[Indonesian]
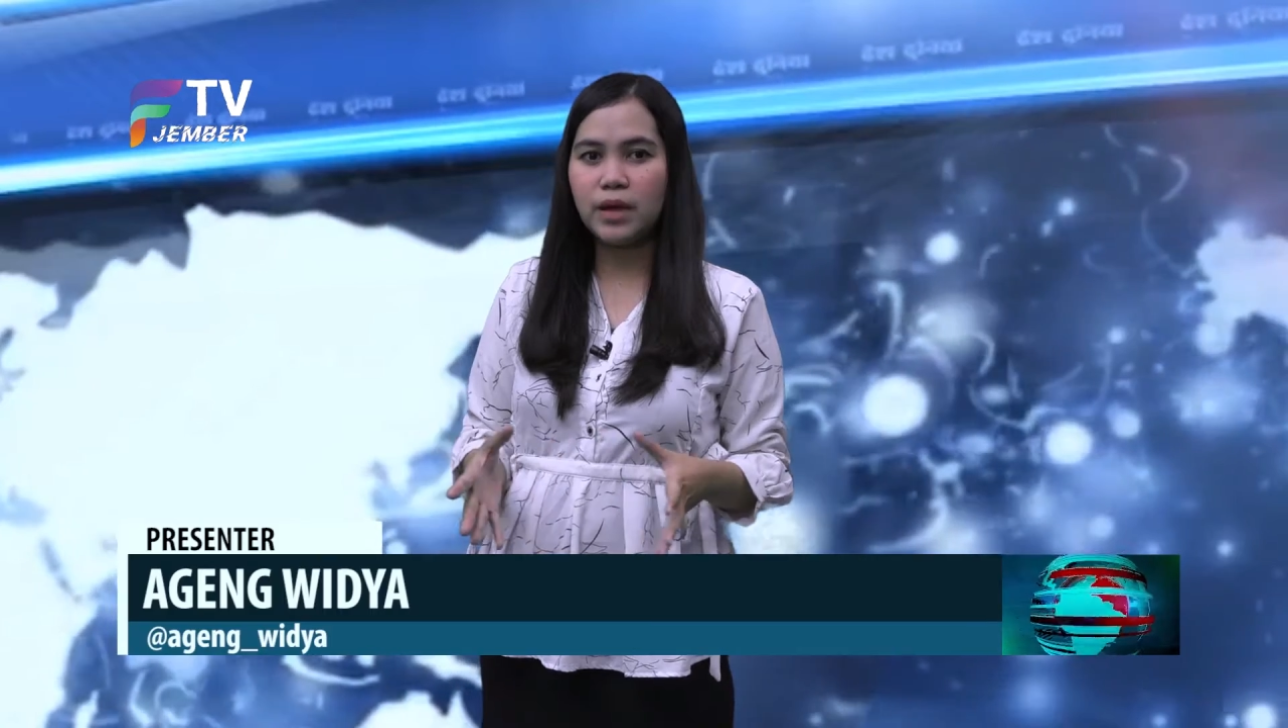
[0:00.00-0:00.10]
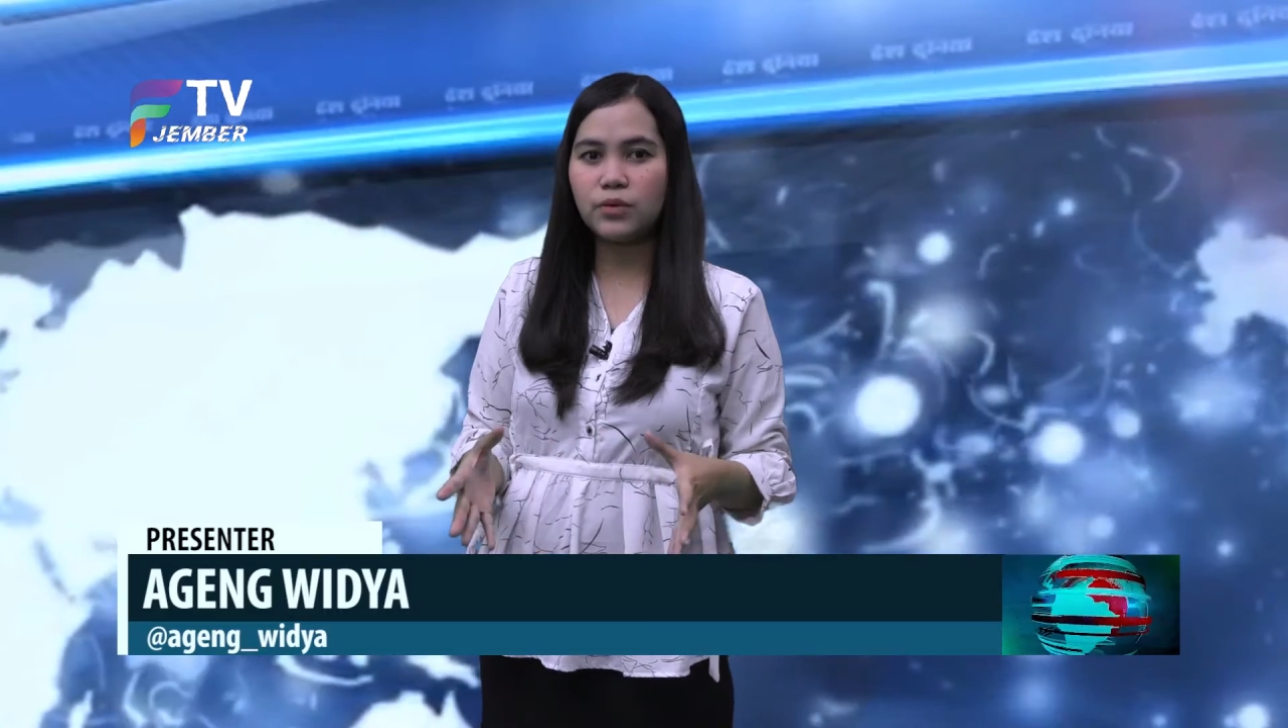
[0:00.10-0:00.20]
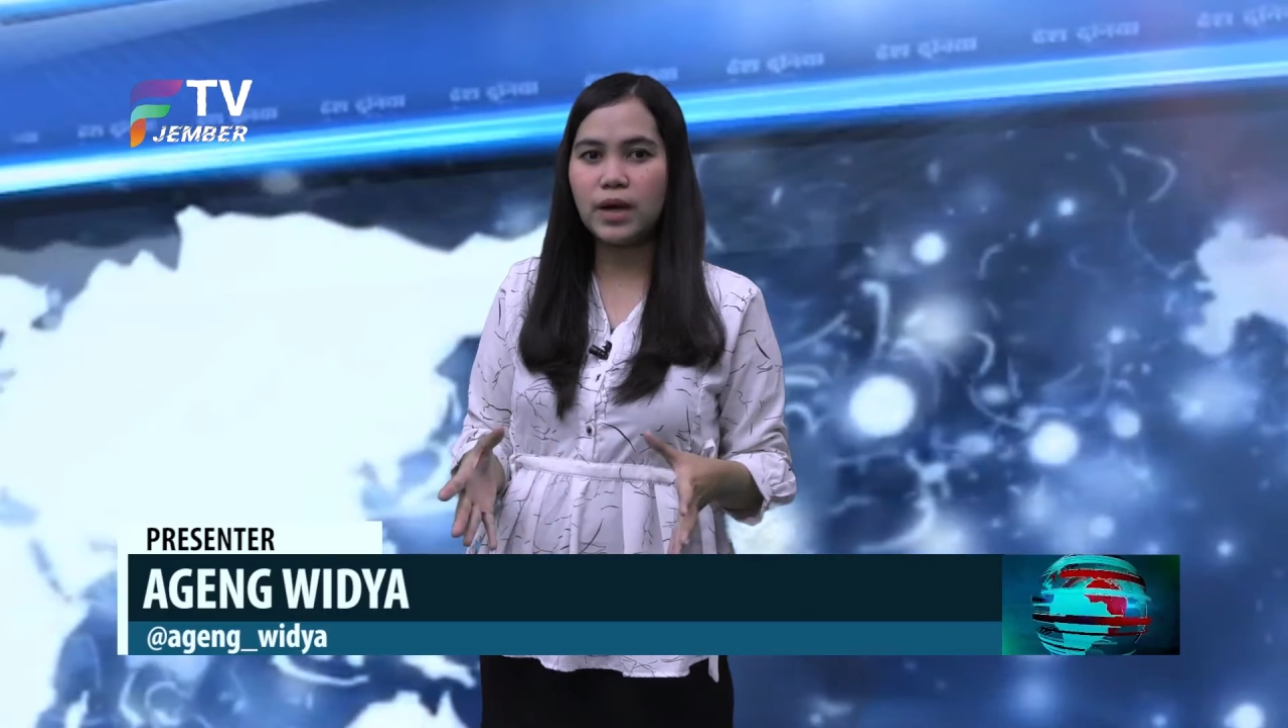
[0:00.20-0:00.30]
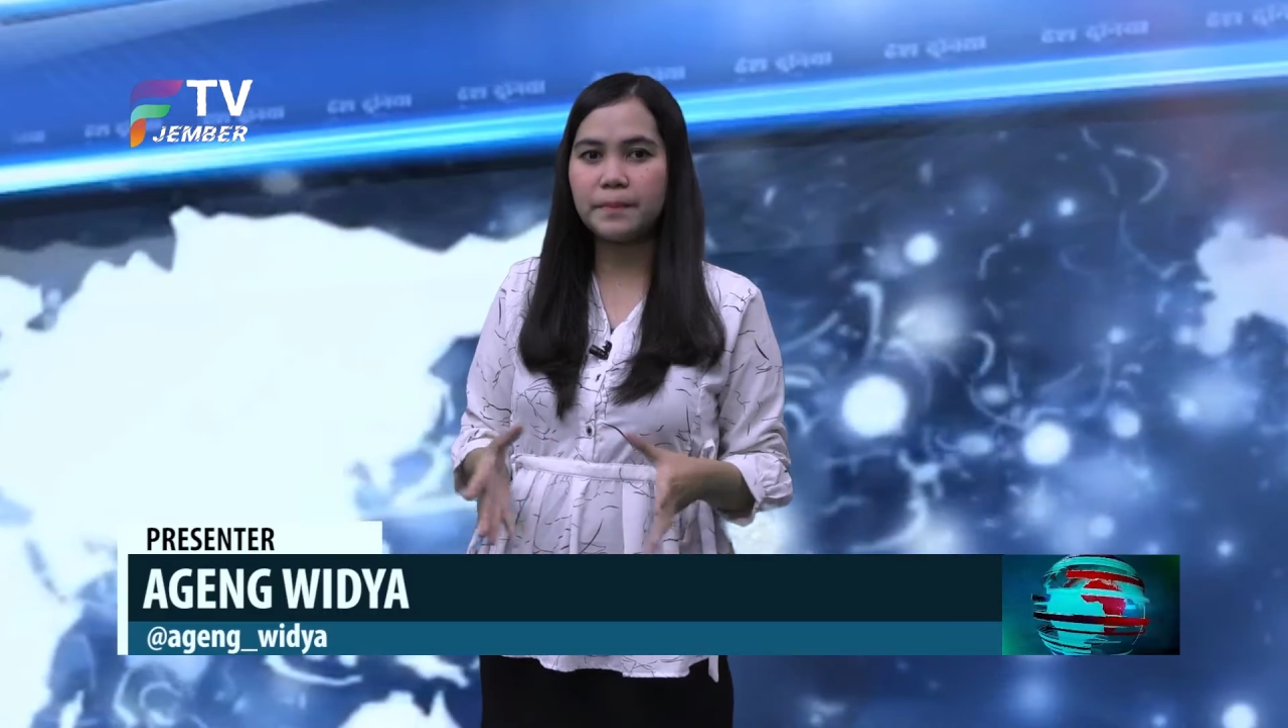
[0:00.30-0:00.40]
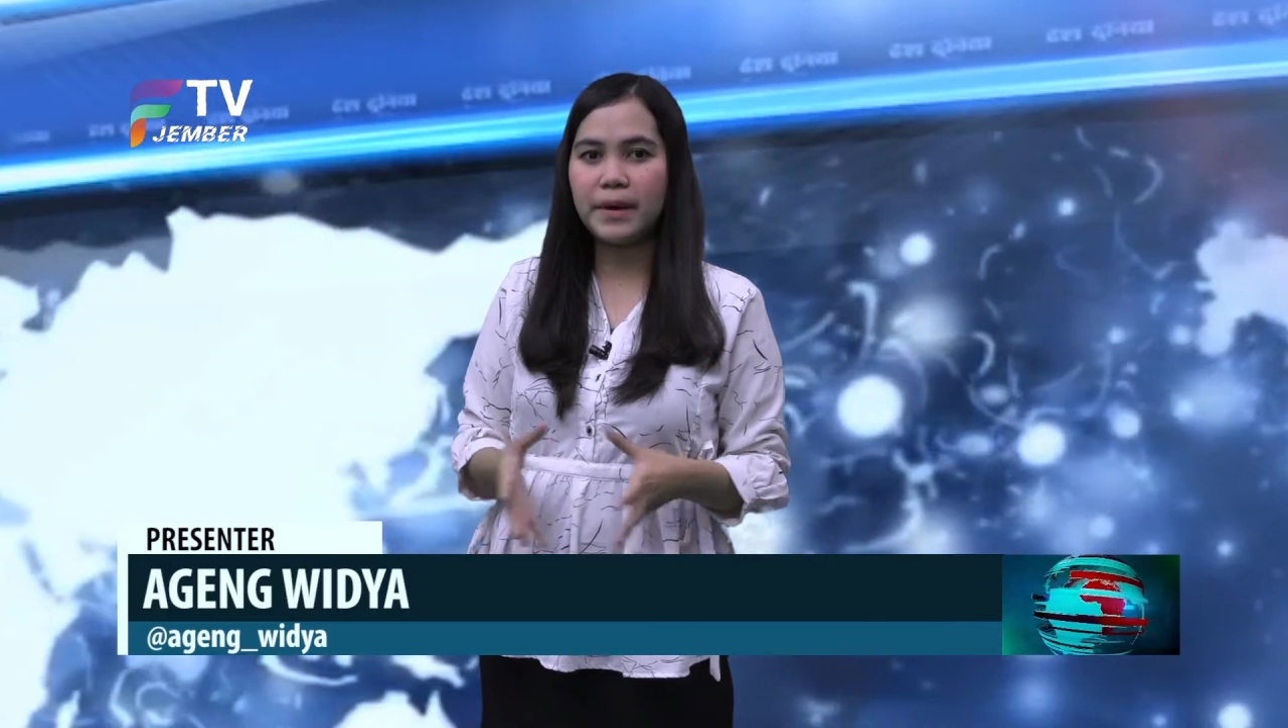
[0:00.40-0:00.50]

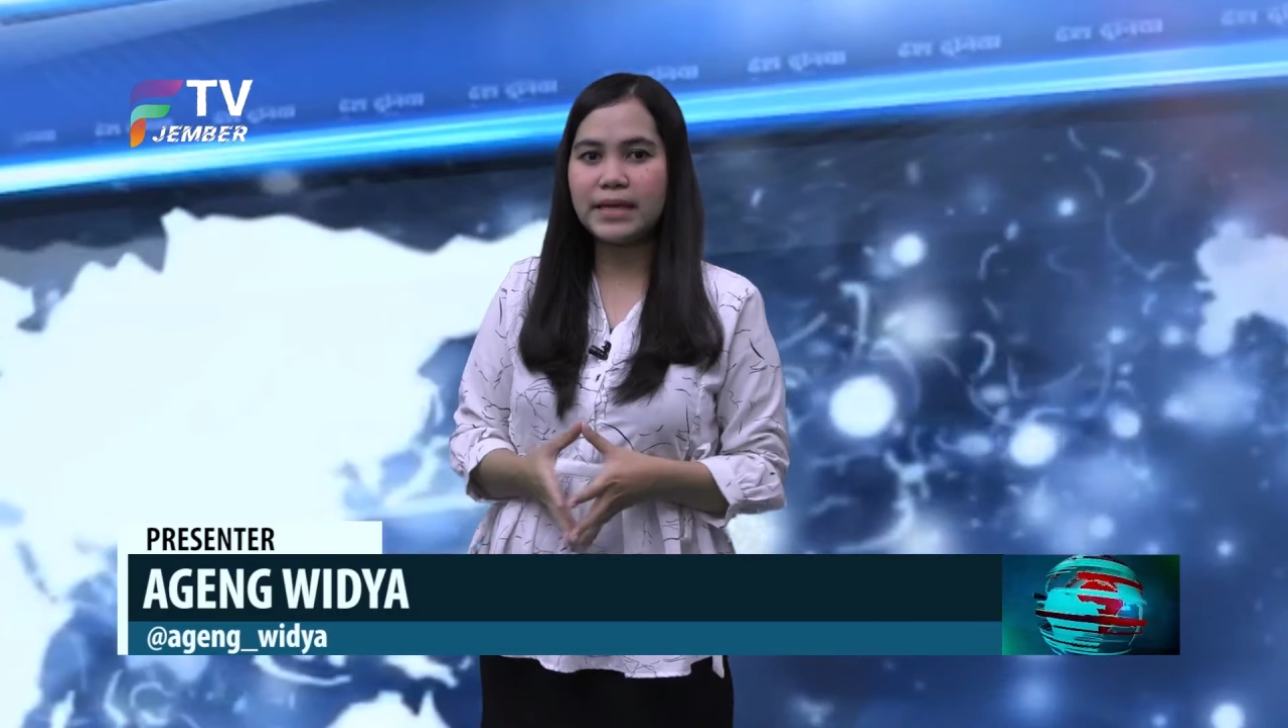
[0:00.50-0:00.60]
melakukan